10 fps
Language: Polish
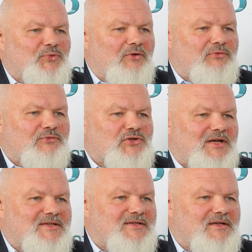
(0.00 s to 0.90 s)
to
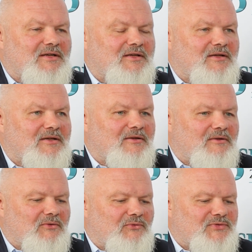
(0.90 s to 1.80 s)
wówczas
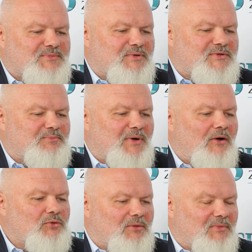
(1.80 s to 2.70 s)
w sposób
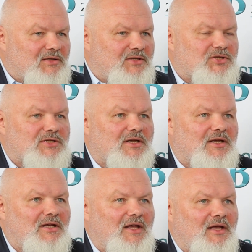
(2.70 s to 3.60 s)

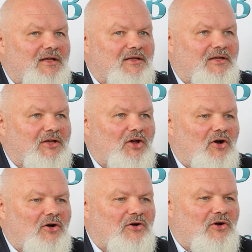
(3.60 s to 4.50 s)
automatyczny
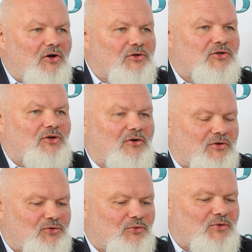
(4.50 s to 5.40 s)
konto,
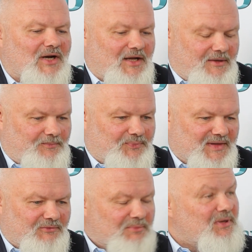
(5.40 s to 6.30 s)
które
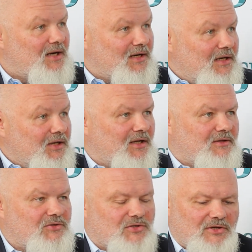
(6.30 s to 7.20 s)
wybiera
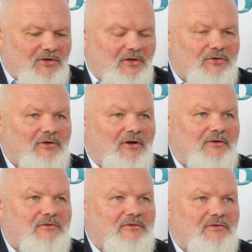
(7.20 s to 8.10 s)
klient, czyli
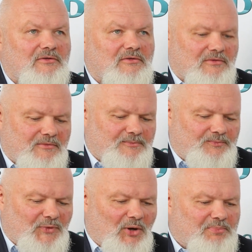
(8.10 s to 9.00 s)
konto
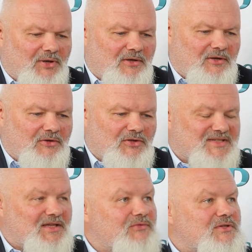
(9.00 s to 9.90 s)
E,
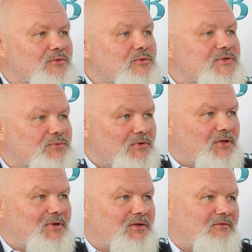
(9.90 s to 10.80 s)
dostawcy
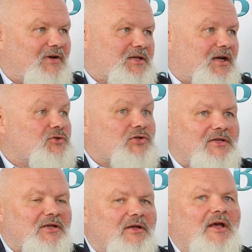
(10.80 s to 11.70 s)
usługi ładowania,
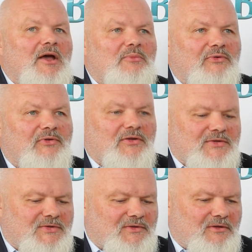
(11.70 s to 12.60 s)
czyli
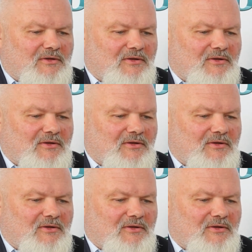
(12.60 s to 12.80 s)
mówiąc